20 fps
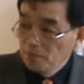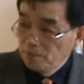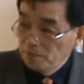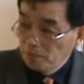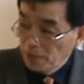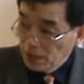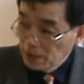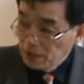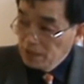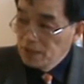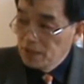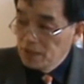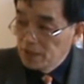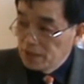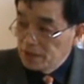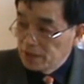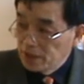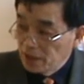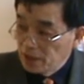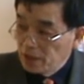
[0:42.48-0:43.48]
本
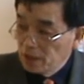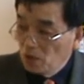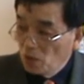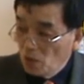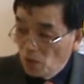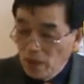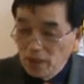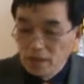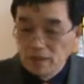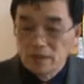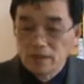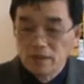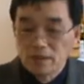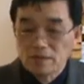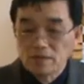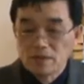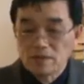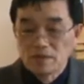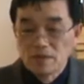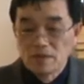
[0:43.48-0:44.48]
体人格化的
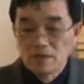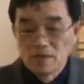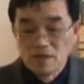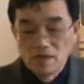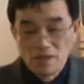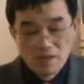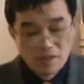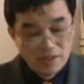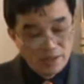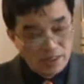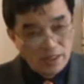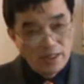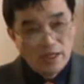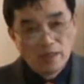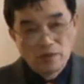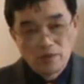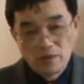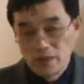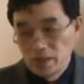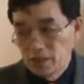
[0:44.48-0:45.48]
信
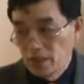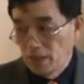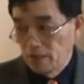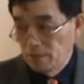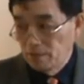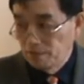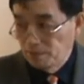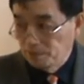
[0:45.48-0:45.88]
仰对象，